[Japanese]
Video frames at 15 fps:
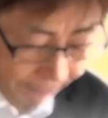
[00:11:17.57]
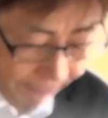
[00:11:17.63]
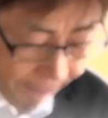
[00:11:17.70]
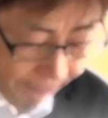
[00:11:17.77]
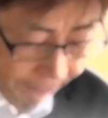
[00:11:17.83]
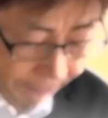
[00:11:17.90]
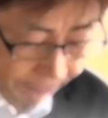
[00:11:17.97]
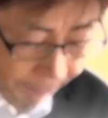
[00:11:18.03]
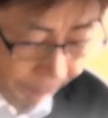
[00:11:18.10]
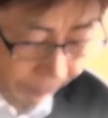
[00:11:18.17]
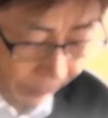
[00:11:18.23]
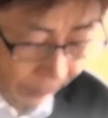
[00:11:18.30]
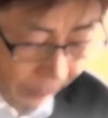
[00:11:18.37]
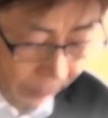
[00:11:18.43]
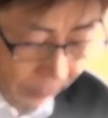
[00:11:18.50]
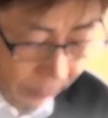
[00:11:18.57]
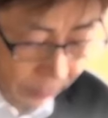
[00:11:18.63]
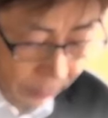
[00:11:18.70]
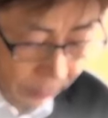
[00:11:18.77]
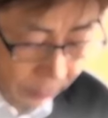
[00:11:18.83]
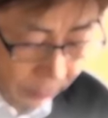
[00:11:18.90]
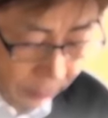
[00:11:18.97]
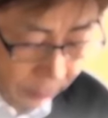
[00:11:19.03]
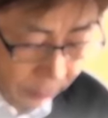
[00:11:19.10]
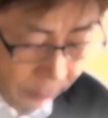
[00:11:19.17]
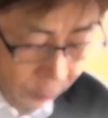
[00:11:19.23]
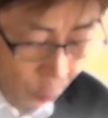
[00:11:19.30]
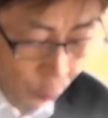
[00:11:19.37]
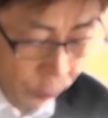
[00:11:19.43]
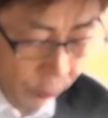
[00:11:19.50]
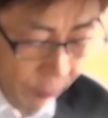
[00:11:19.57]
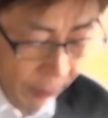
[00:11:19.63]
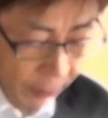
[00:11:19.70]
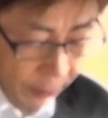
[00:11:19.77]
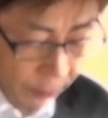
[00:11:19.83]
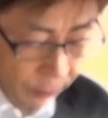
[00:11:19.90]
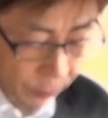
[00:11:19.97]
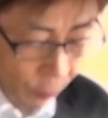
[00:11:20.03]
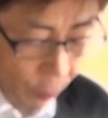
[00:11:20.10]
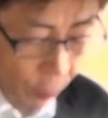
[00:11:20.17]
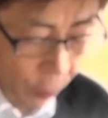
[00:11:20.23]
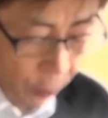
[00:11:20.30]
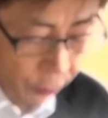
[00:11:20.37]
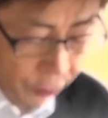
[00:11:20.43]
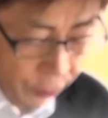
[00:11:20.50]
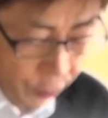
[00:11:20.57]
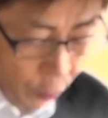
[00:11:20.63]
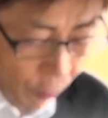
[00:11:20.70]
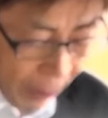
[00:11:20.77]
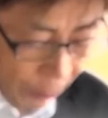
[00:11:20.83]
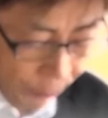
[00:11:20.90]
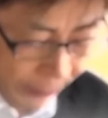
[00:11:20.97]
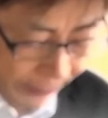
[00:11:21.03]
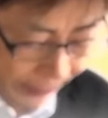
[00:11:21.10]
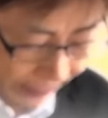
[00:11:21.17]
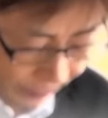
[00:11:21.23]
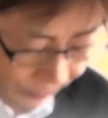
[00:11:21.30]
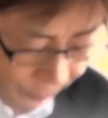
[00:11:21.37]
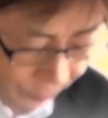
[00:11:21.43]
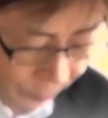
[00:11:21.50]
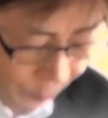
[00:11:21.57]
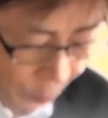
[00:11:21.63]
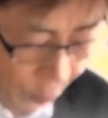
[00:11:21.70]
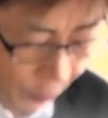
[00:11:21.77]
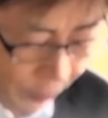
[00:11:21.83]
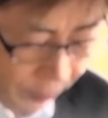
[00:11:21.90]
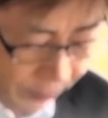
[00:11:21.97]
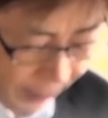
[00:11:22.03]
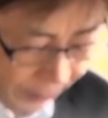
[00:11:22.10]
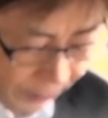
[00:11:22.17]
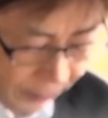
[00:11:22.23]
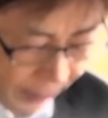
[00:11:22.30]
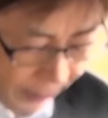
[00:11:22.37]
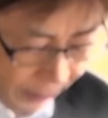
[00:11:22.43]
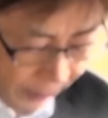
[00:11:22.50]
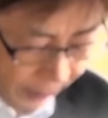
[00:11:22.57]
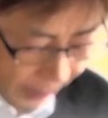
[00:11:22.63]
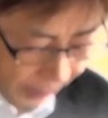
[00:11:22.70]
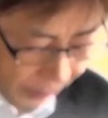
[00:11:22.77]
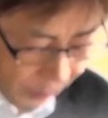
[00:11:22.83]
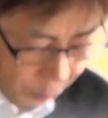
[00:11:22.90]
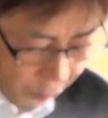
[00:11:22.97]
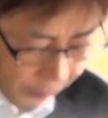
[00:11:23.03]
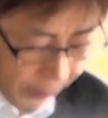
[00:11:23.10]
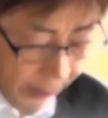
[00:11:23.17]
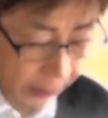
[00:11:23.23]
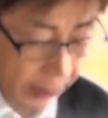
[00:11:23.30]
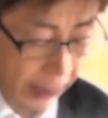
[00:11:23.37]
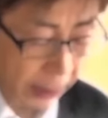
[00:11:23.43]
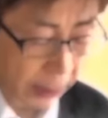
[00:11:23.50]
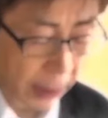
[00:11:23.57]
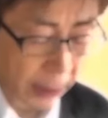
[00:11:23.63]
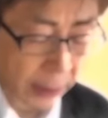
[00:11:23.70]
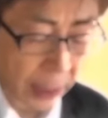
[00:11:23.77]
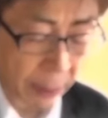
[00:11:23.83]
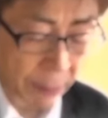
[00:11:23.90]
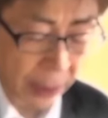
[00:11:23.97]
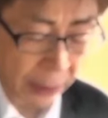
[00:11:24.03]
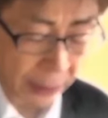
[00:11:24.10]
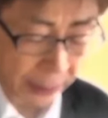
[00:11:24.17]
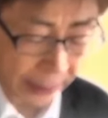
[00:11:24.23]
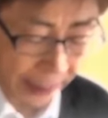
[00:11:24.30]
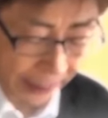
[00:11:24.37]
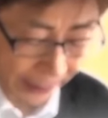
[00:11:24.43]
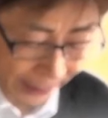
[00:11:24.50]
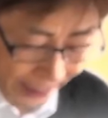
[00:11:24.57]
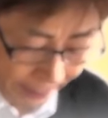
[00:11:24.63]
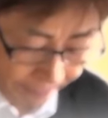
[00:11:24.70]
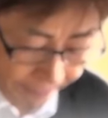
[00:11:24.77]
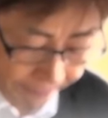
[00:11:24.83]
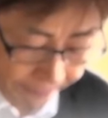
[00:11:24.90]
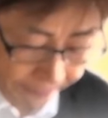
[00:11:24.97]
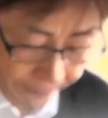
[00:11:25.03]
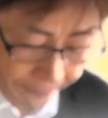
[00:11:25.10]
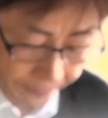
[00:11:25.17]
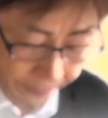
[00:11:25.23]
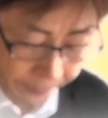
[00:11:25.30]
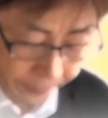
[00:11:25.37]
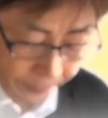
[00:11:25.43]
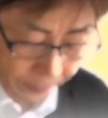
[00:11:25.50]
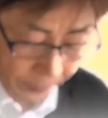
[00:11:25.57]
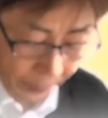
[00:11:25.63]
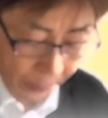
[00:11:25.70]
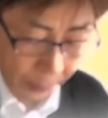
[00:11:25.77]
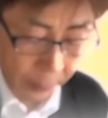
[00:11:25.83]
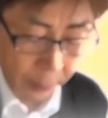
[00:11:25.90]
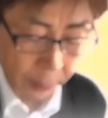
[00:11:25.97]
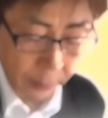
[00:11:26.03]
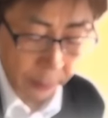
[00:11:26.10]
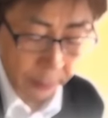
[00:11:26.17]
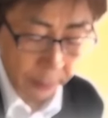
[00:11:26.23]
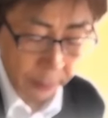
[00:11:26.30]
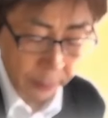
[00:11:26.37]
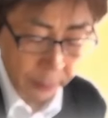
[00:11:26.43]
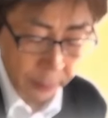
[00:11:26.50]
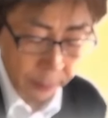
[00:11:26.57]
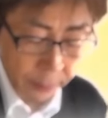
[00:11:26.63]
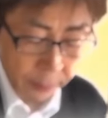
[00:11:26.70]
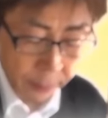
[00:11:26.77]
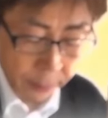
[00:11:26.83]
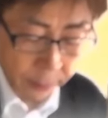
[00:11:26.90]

さてこうなるとどうしていいかわからない今更はがみをしても地団打を踏んでも取り返しのつかないことになった